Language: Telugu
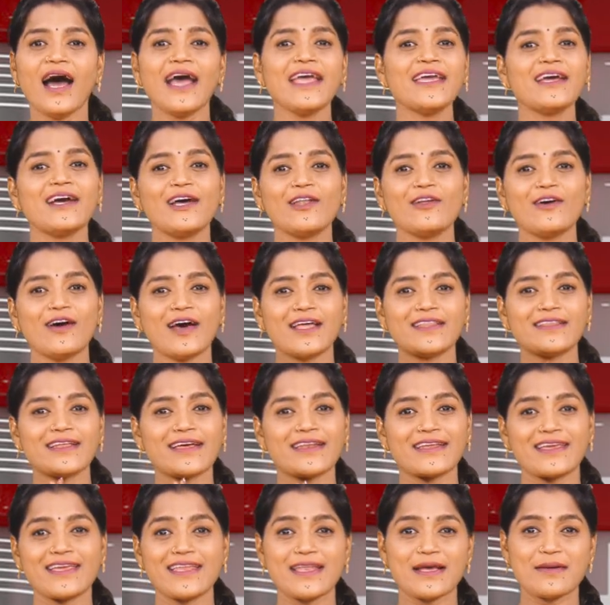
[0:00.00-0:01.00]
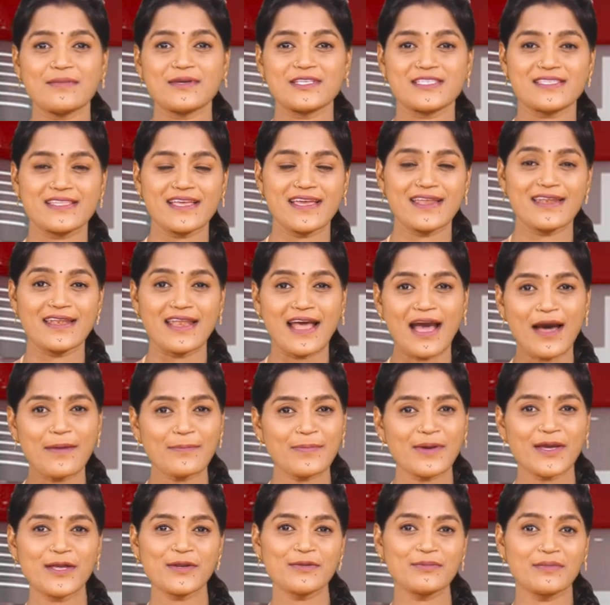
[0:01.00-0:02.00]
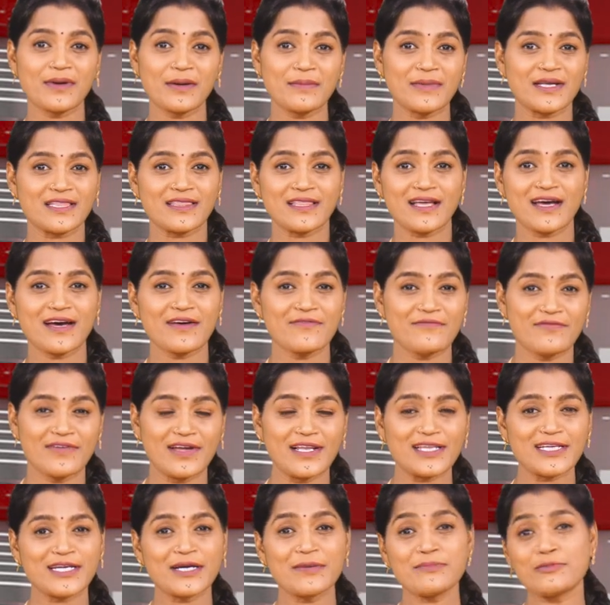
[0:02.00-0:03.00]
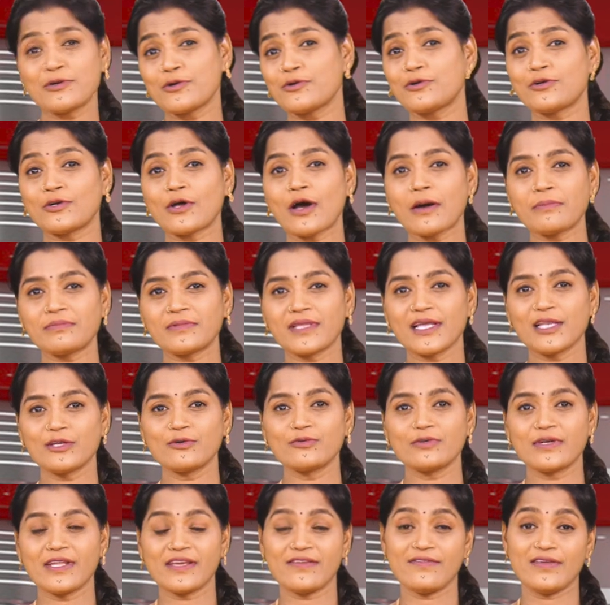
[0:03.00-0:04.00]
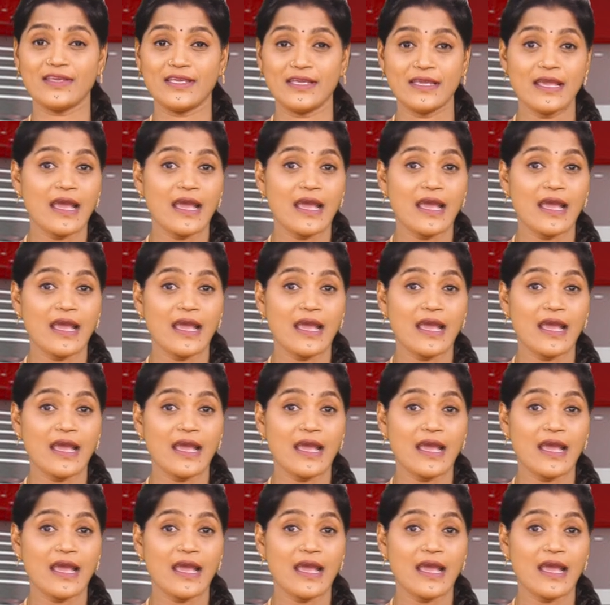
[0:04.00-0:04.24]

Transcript: హాయ్ హలో అందరికీ నమస్తే నా పేరు మమత వెల్కమ్ టు టాప్ తెలుగు టీవీ